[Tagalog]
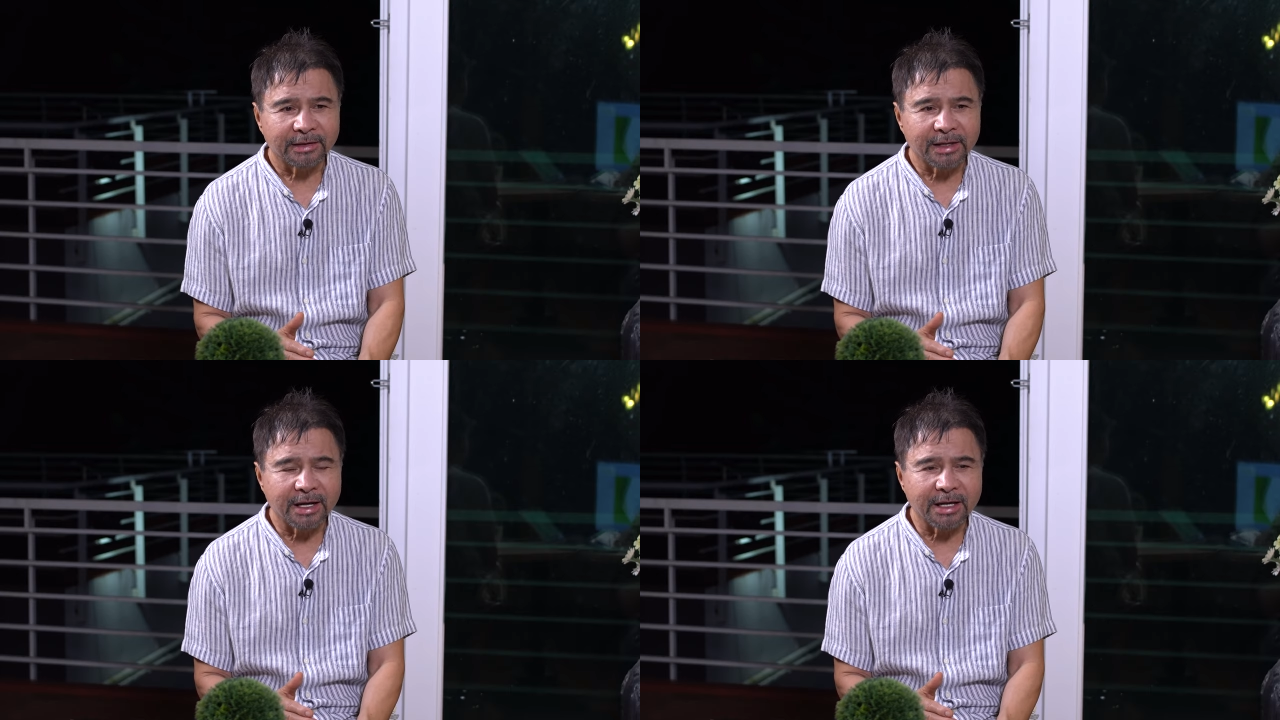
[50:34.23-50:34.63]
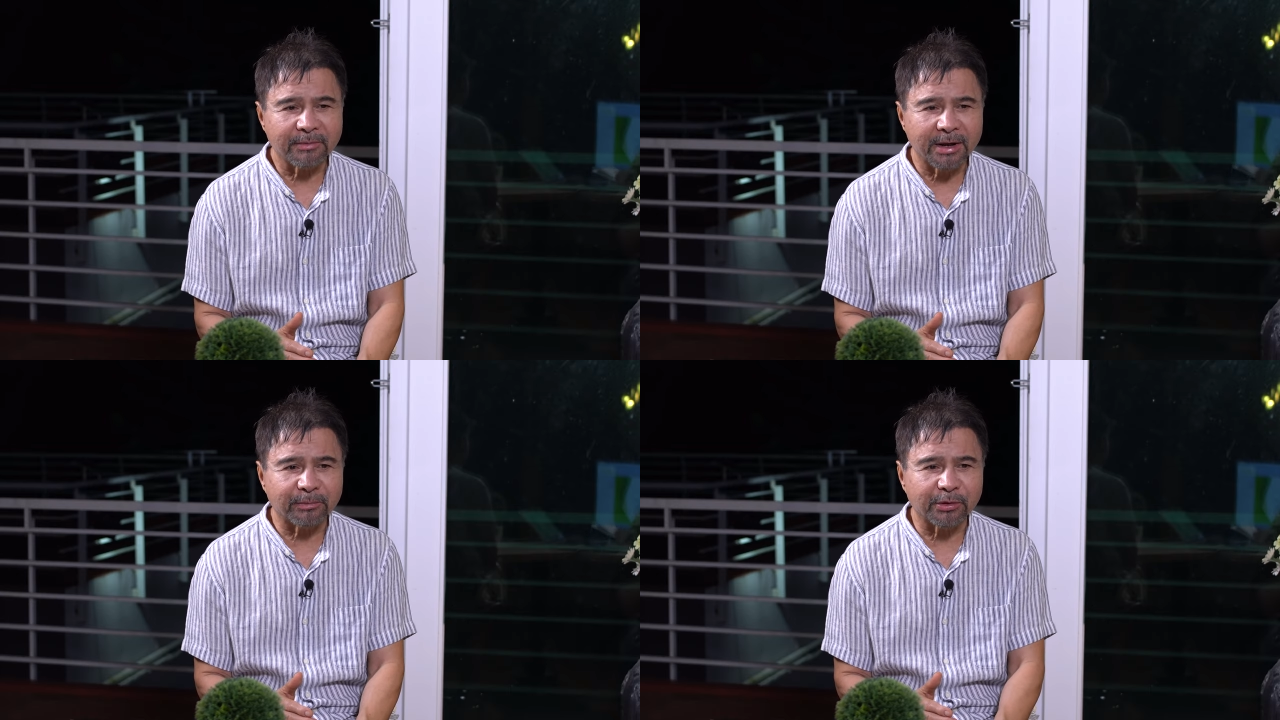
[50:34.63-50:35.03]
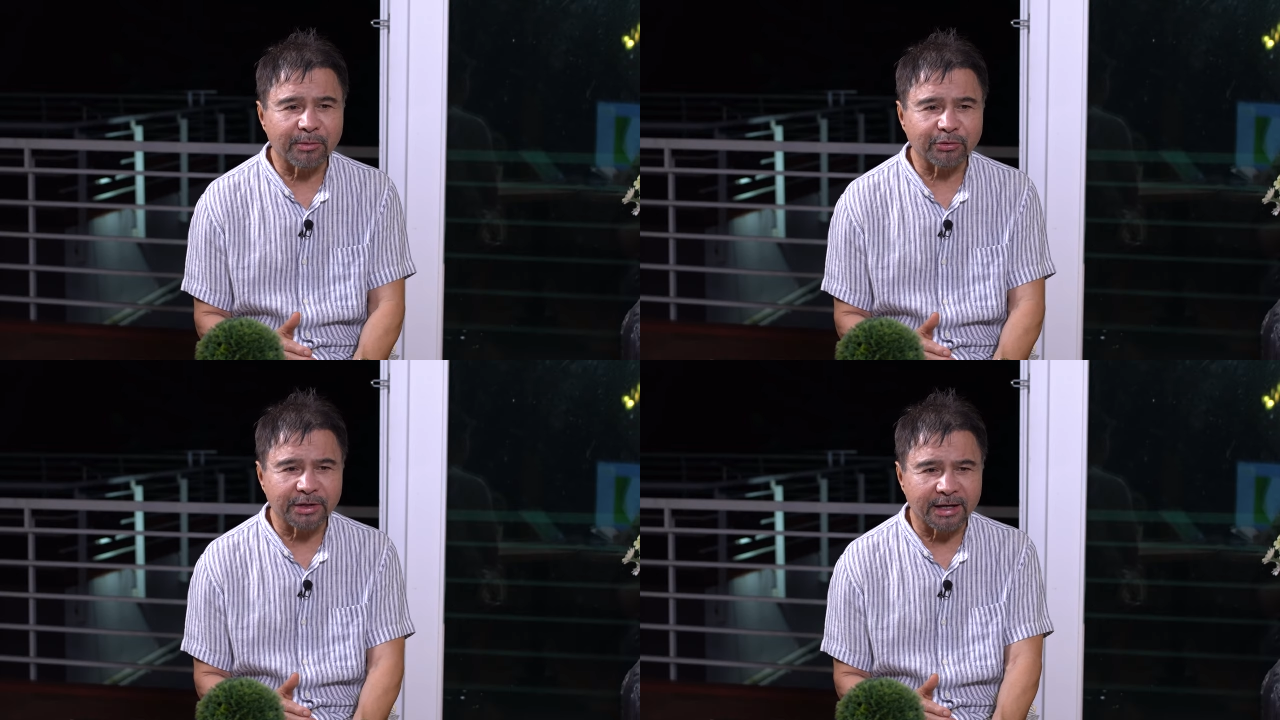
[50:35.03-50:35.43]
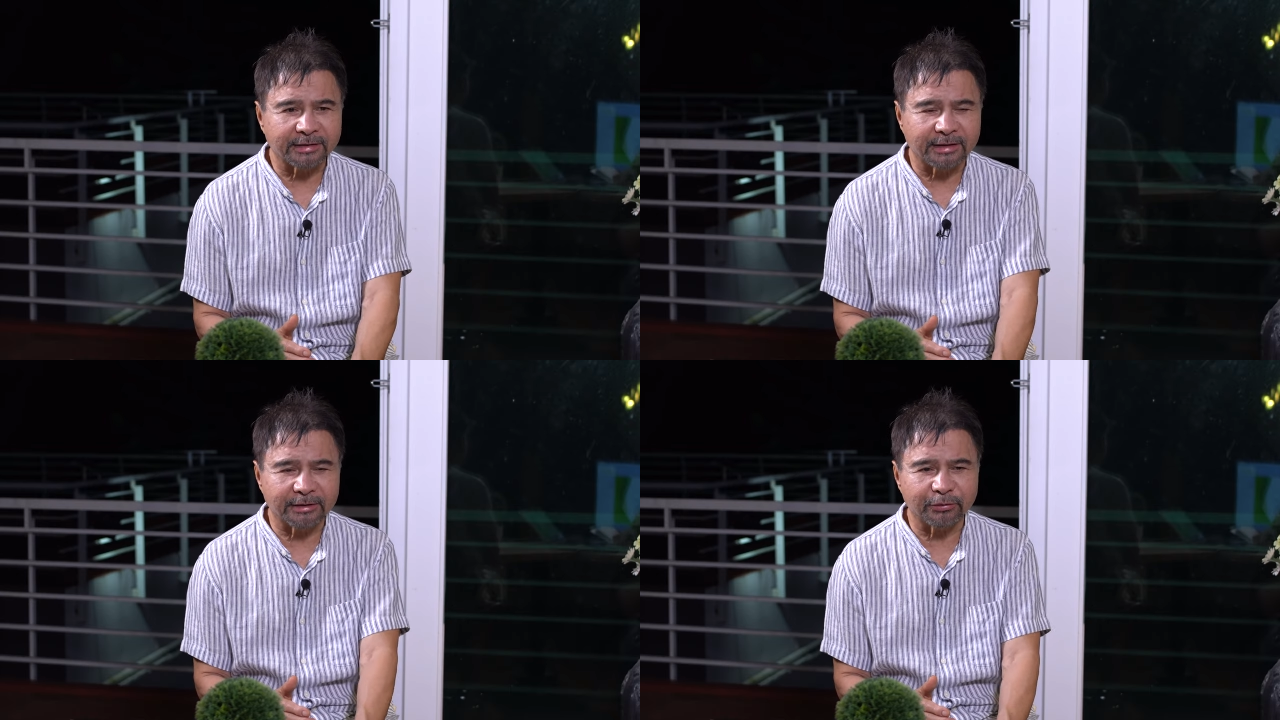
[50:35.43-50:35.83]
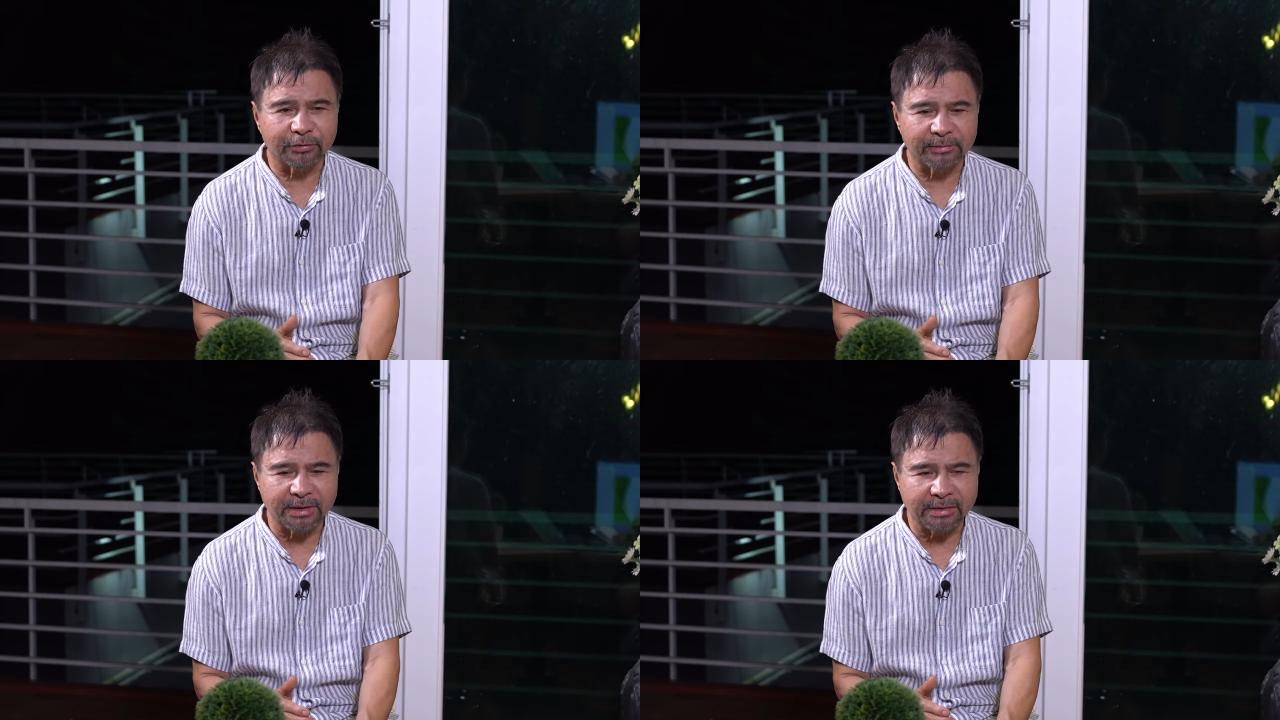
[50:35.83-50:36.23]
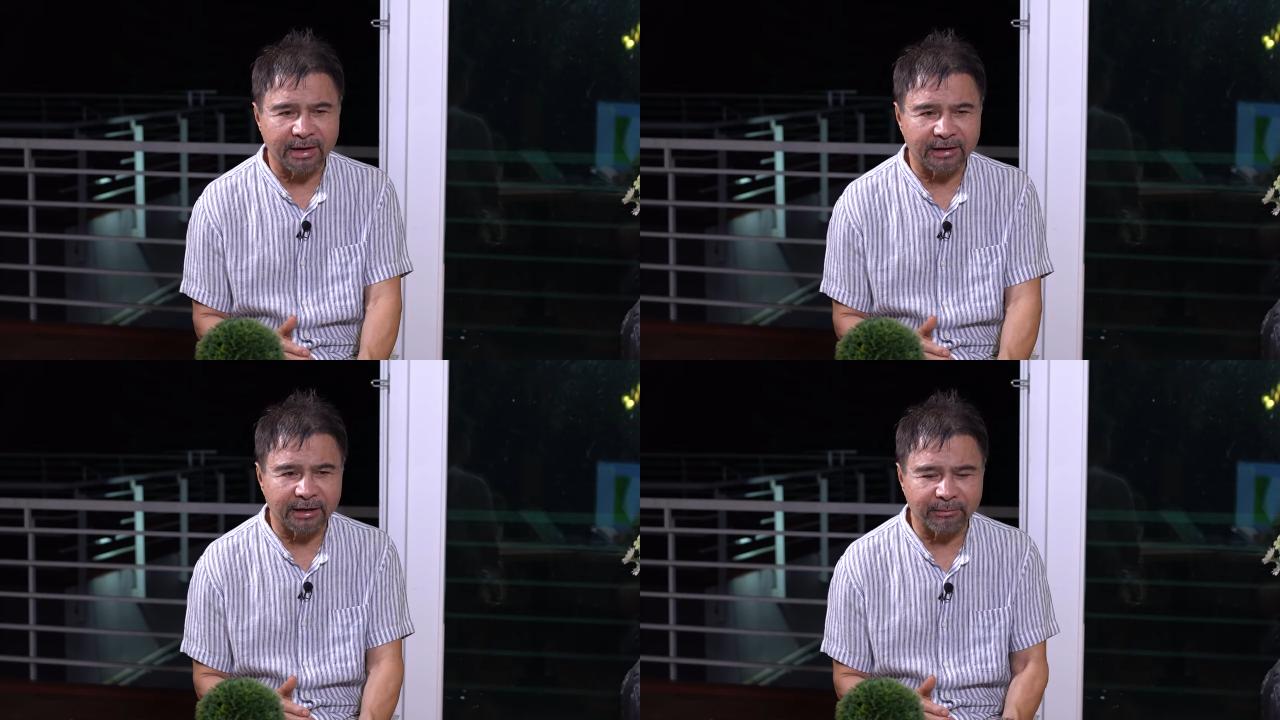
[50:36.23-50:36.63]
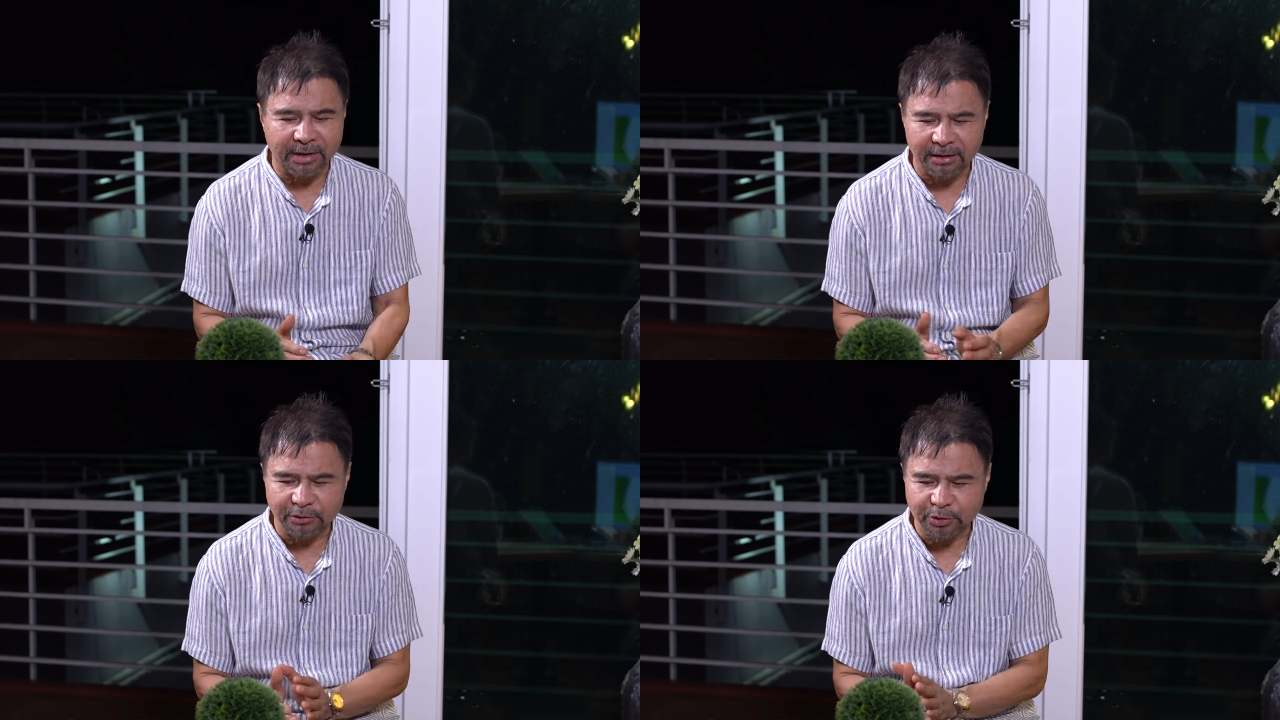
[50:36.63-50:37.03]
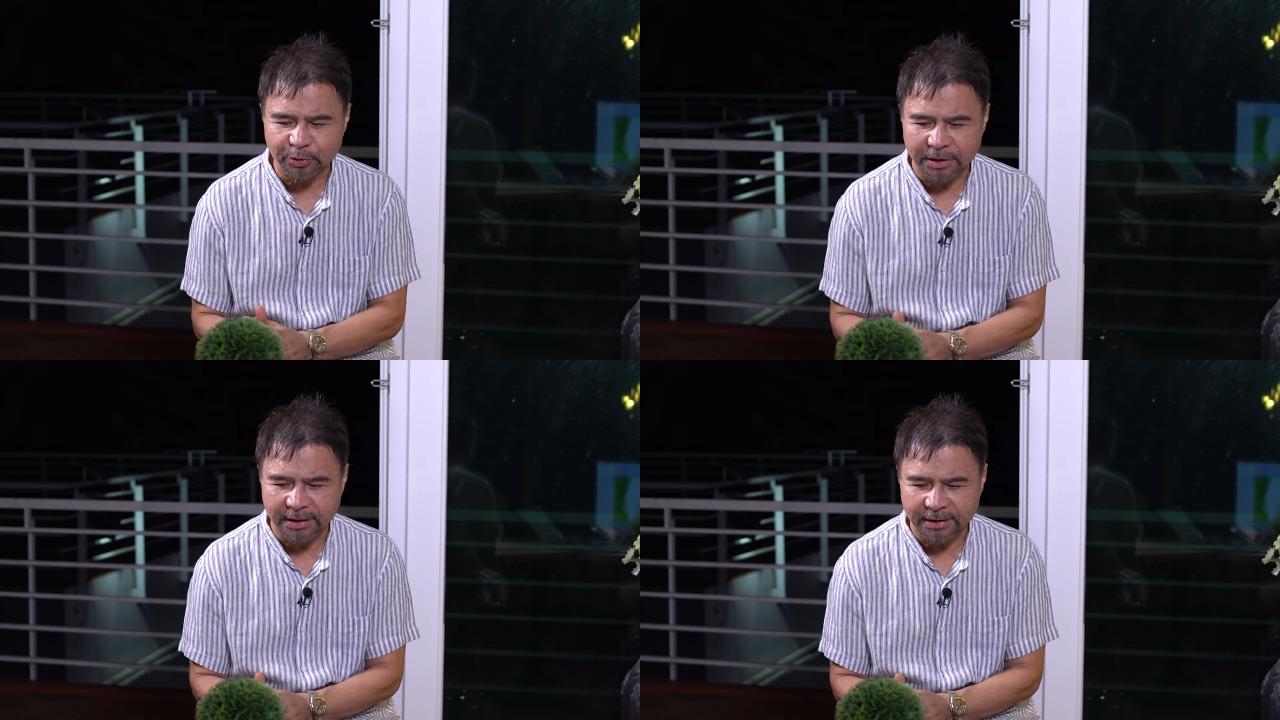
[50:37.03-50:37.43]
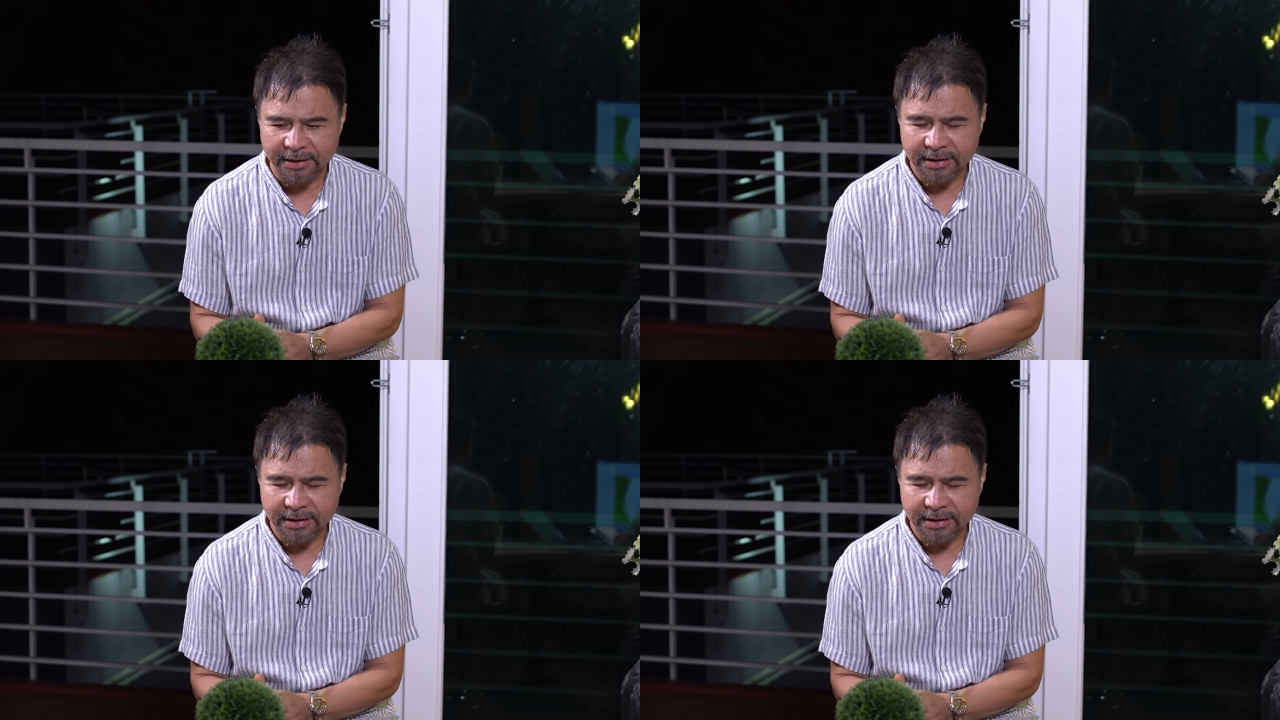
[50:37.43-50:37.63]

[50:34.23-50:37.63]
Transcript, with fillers: talagang ma-promote natin itong mensahe ng pangkalusugan